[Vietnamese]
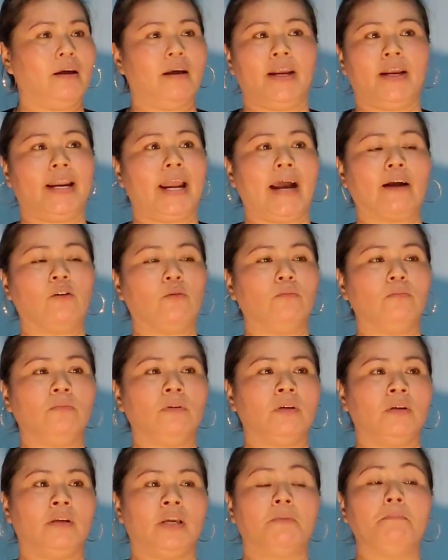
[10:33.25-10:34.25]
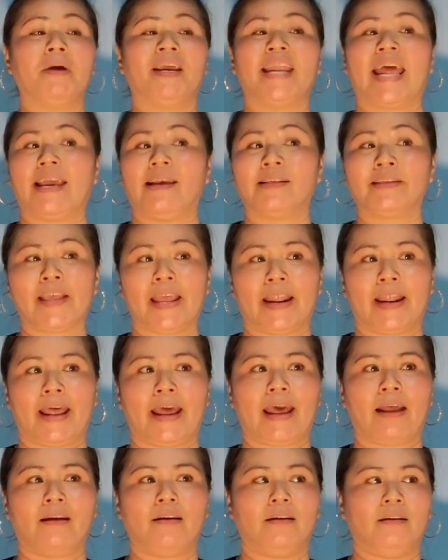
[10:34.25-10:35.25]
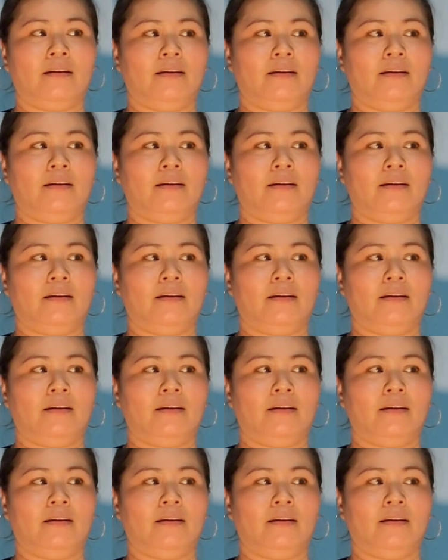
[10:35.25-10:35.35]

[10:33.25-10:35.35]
Thì ra cũng chuẩn bị đẩy xe ra,